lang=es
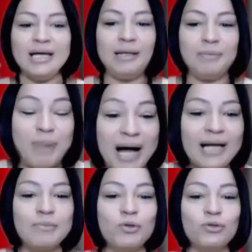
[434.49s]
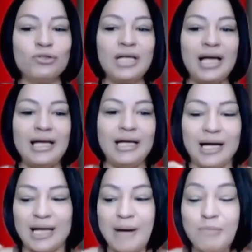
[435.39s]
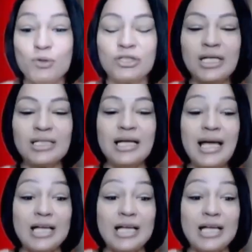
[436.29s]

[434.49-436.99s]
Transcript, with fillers: el páramo, entonces, a cambuches,